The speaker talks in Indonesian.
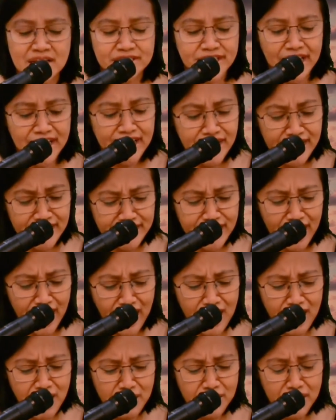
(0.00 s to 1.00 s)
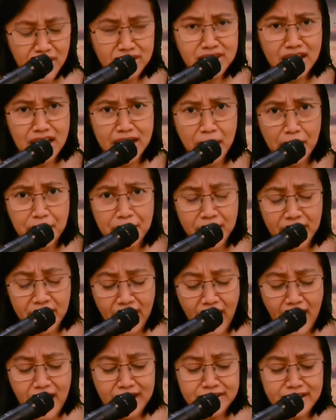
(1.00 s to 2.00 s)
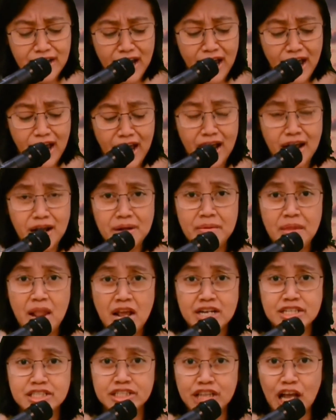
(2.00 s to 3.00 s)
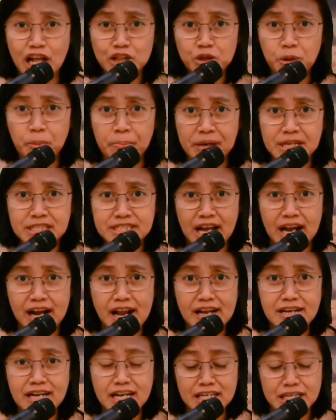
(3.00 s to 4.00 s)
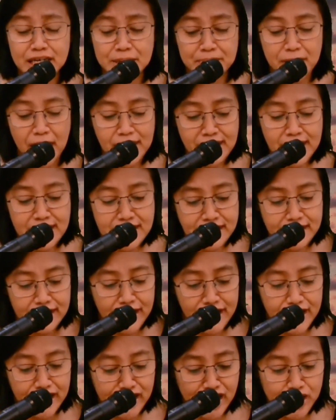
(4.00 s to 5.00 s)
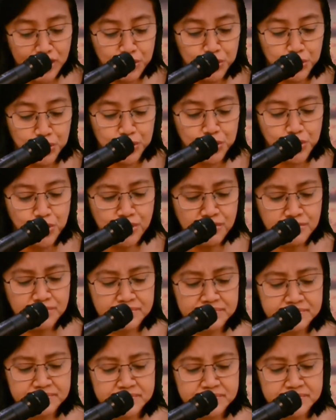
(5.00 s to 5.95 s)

Sehingga ketika berada di satu perjalanan di mana dikelilingi gunung,